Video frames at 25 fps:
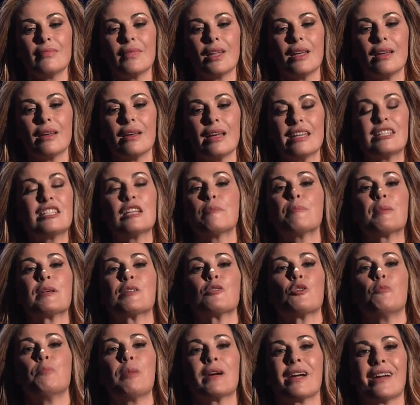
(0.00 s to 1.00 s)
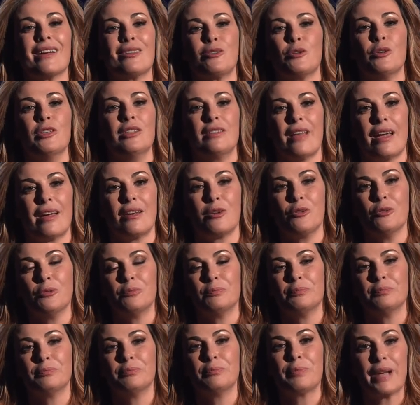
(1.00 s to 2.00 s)
E si è preso il pacchetto
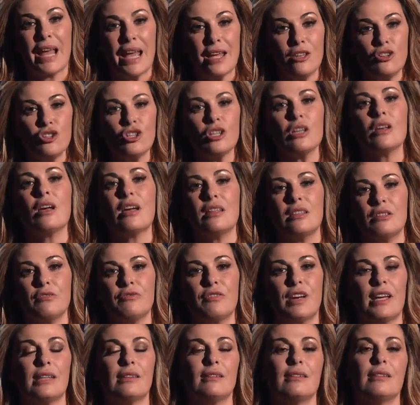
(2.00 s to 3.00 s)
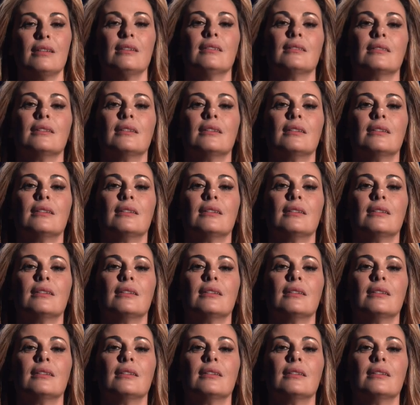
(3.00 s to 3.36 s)
intero pregi e difetti.